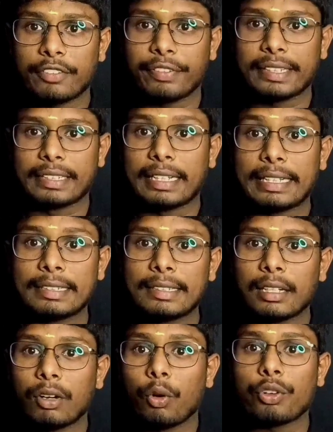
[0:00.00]
எஃபெக்ட்
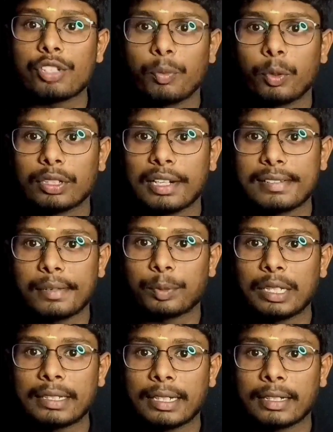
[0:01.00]
இதுதான் ஓஜா போர்ட்
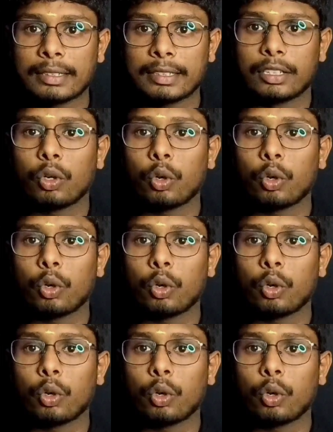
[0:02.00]
கான்செப்ட்லேயும் நடக்குது